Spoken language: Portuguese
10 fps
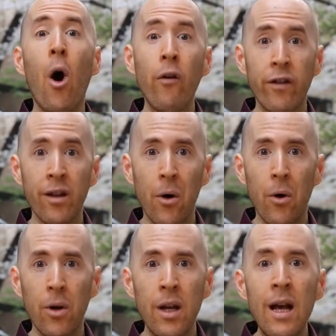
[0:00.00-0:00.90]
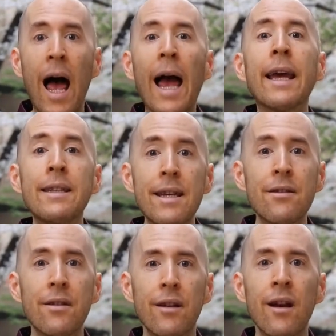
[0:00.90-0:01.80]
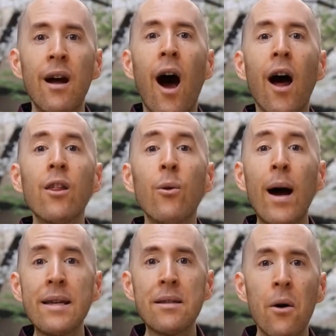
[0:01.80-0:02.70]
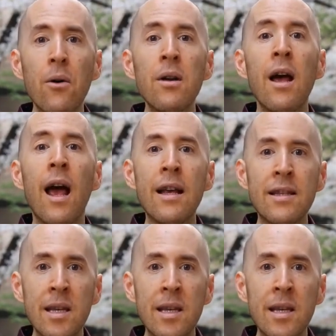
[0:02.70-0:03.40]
uma condição também conhecida como hemocromatose.